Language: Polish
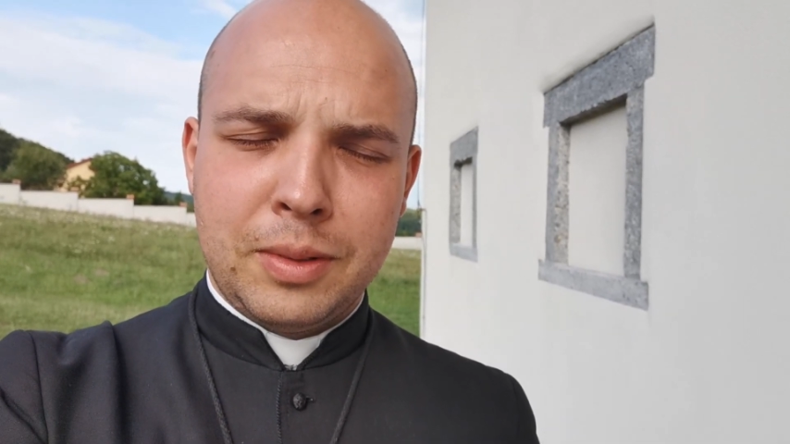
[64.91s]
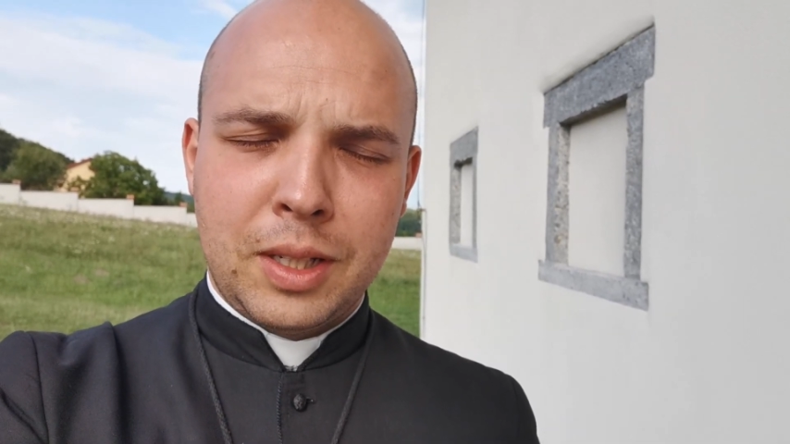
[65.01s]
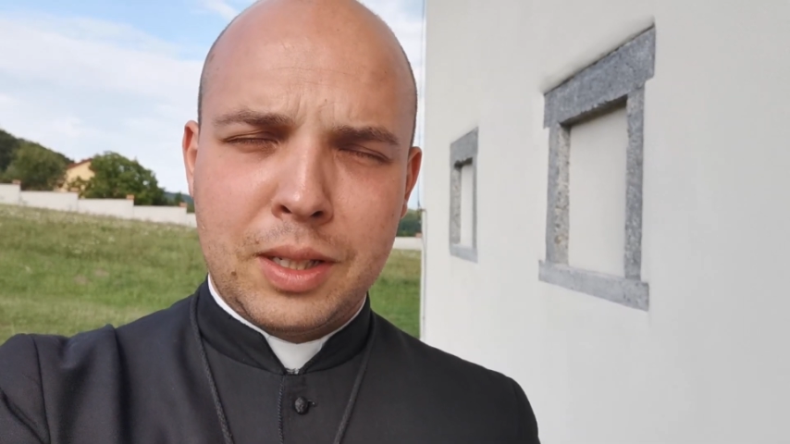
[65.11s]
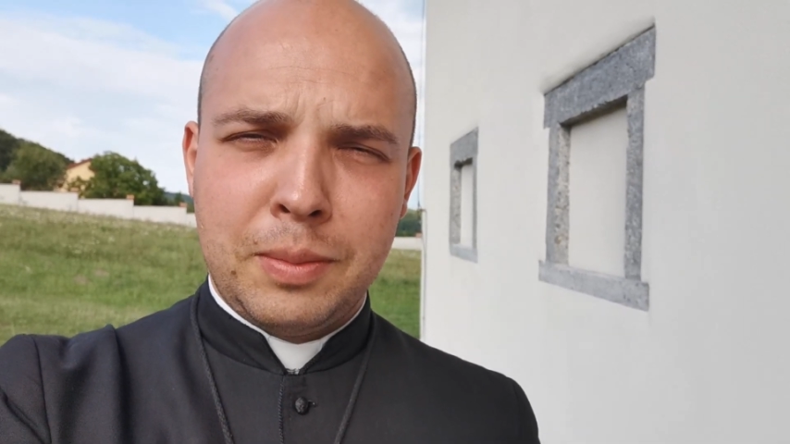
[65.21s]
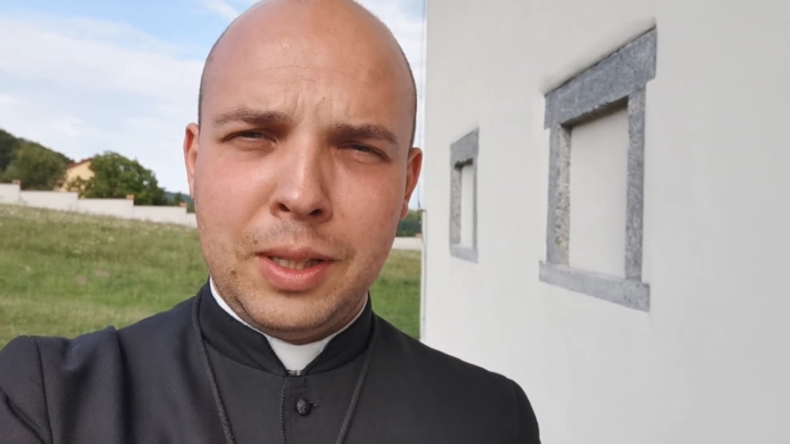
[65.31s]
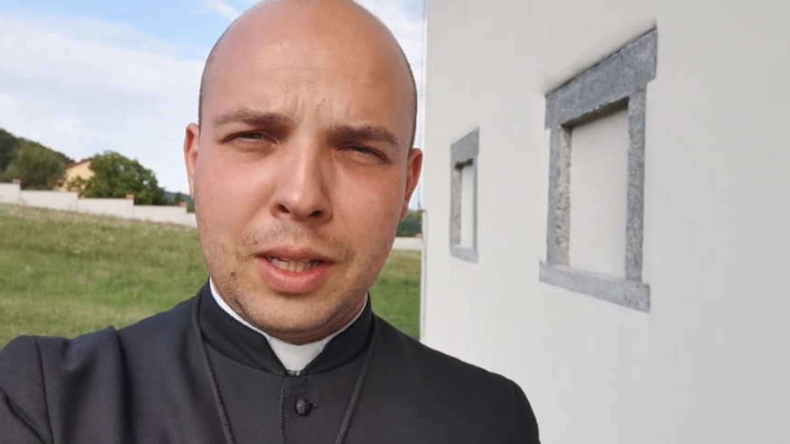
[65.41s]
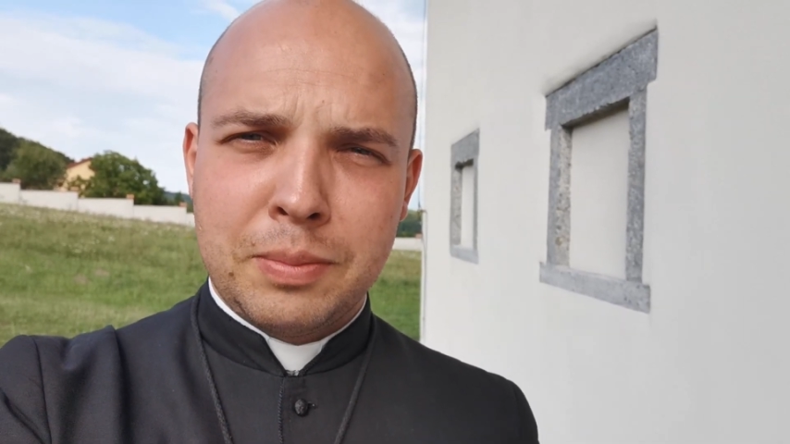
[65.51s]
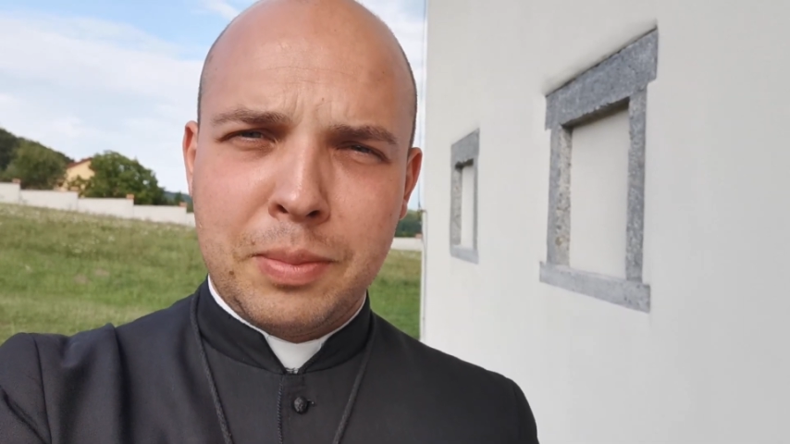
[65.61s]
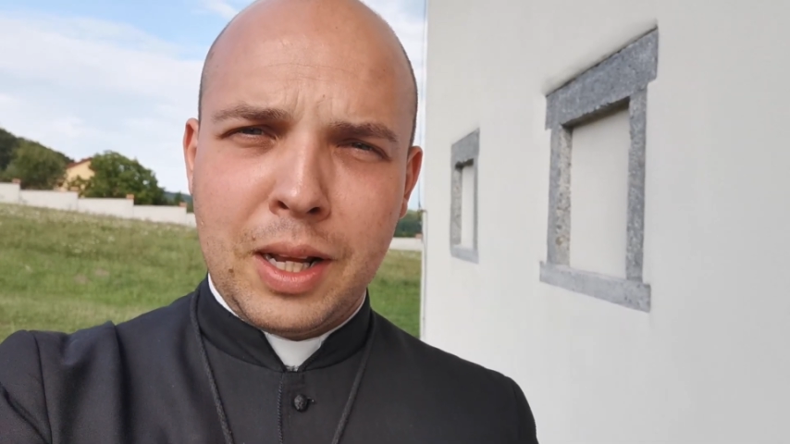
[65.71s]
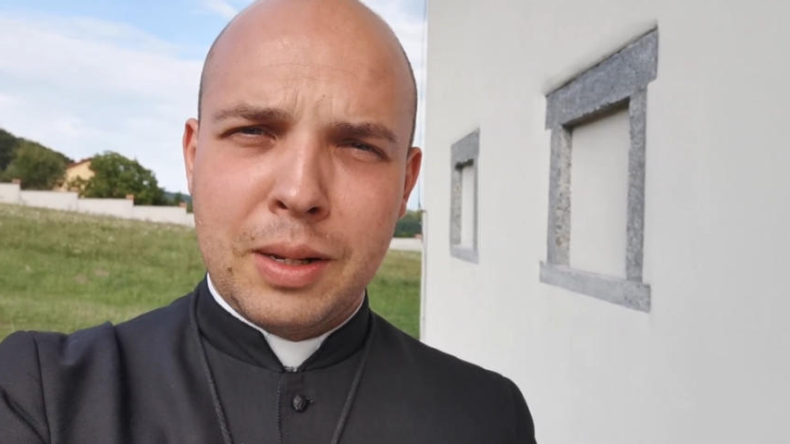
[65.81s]
Czasami nasz
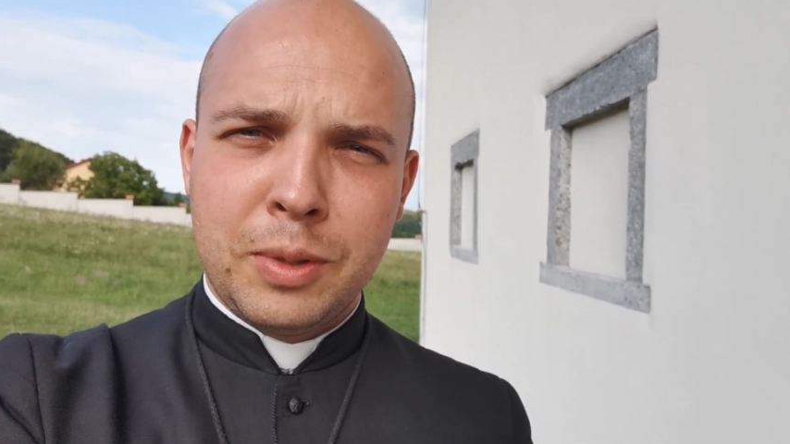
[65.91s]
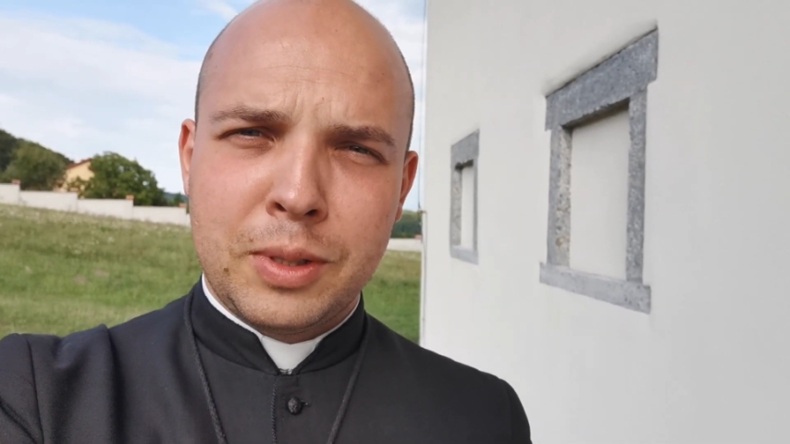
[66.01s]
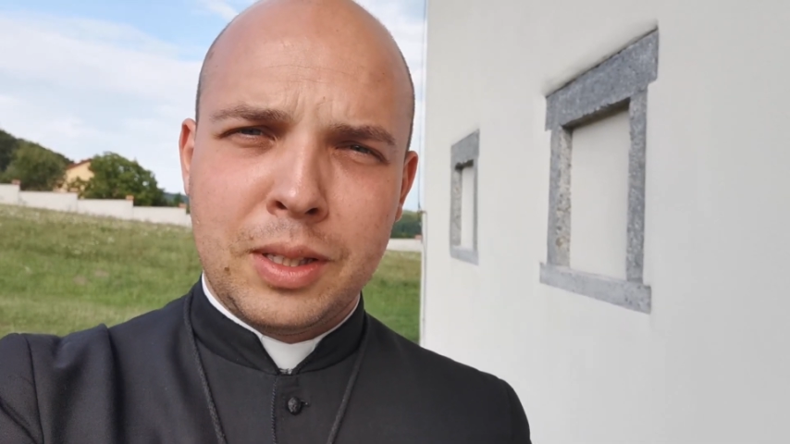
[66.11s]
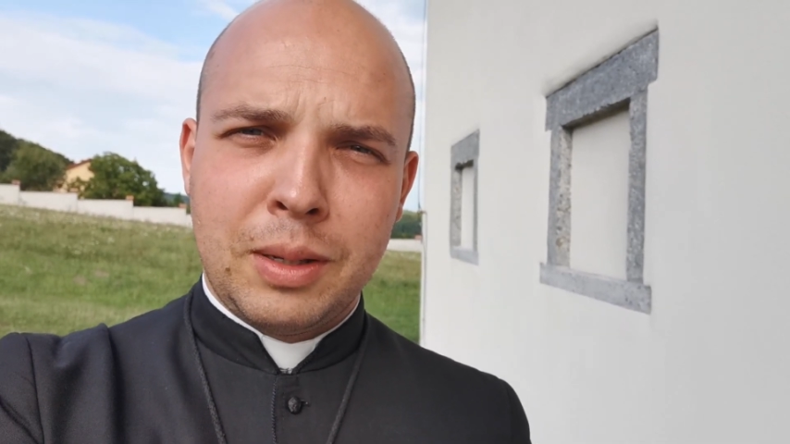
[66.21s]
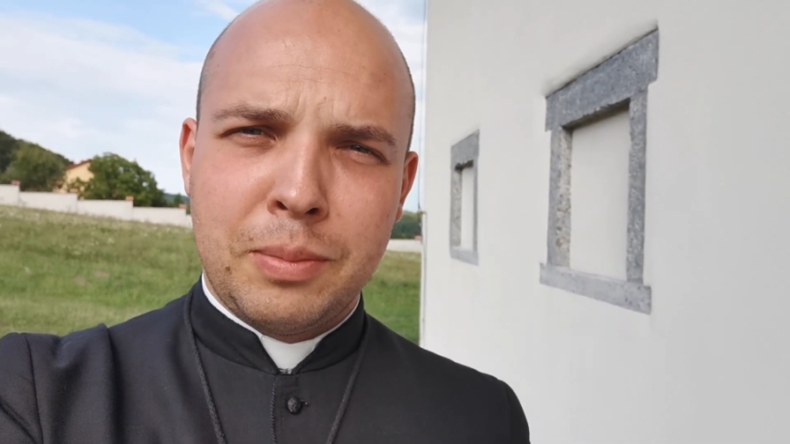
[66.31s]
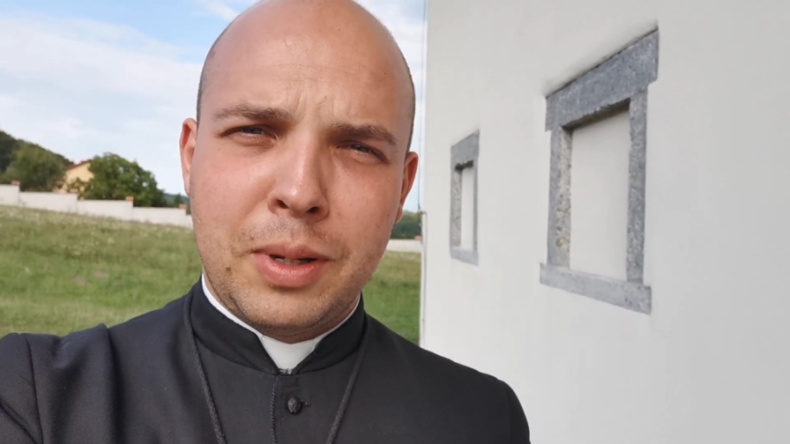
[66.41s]
brak może nam